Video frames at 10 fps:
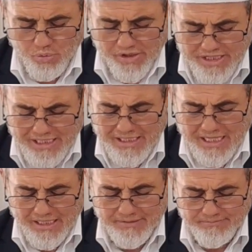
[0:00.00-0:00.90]
Ve
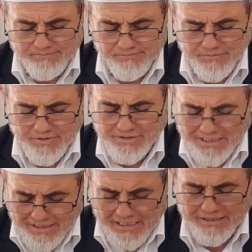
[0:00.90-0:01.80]

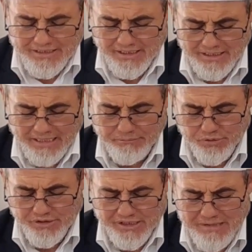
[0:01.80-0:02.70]
zillette hem
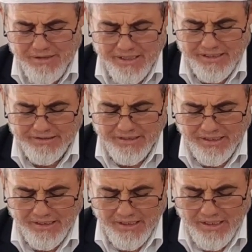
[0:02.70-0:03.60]
dünyada hem ahirette.